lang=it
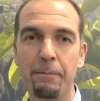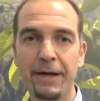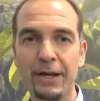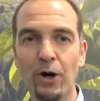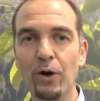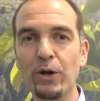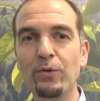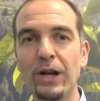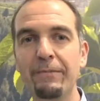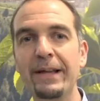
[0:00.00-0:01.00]
per noi
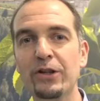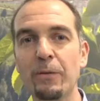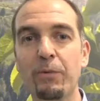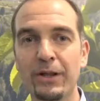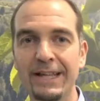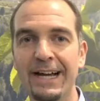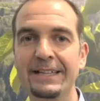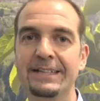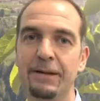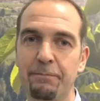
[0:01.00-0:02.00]
un elemento
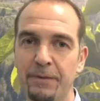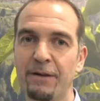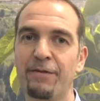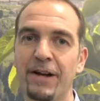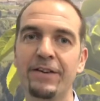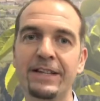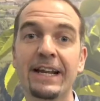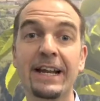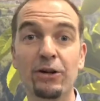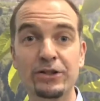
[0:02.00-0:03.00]
importante per far
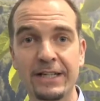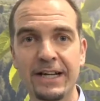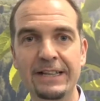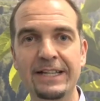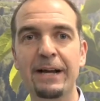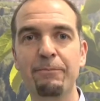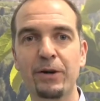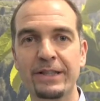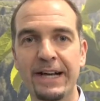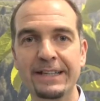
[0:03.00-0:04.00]
vedere la nostra realtà
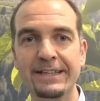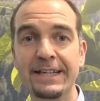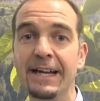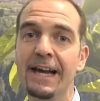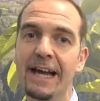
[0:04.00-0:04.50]
importante